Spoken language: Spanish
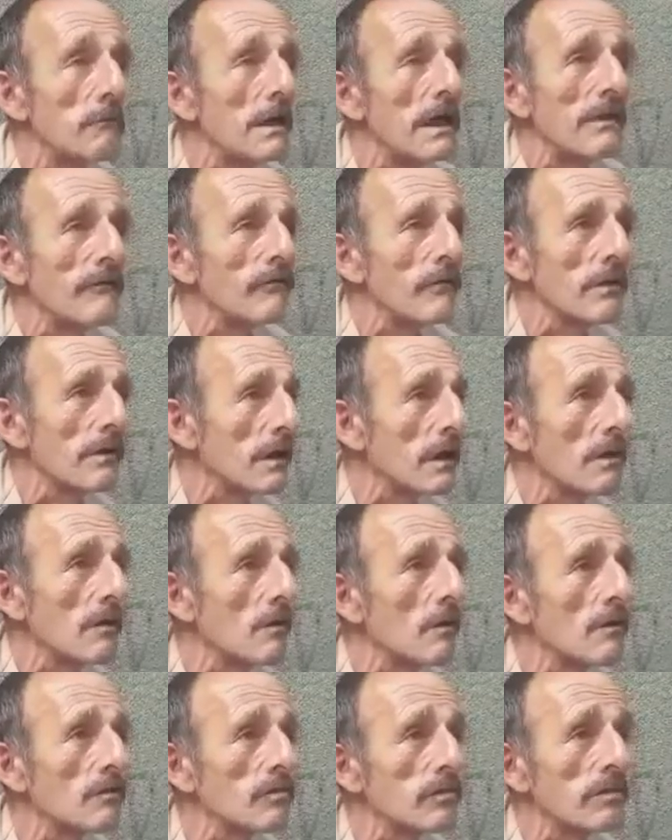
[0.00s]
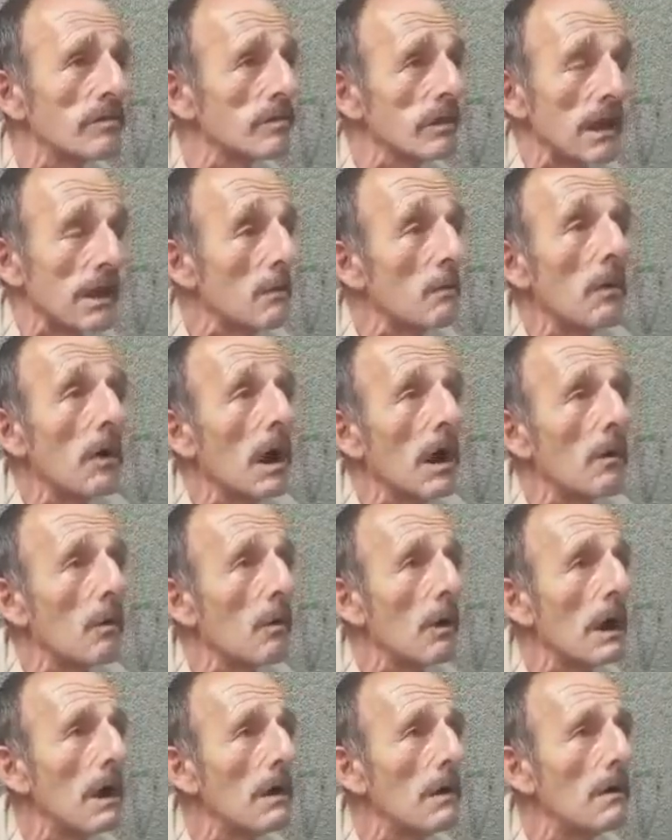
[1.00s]
meses que no tenemos
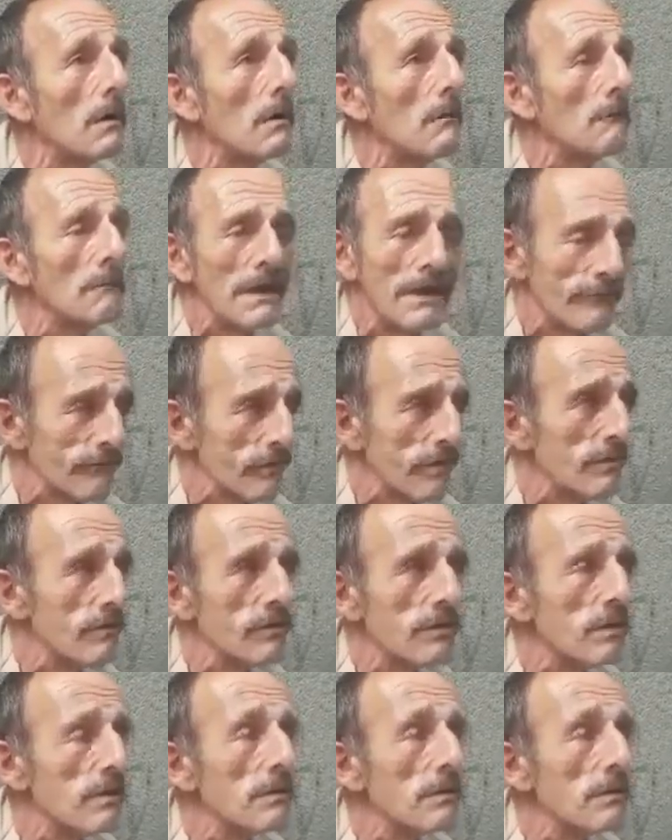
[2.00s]
agua, meses.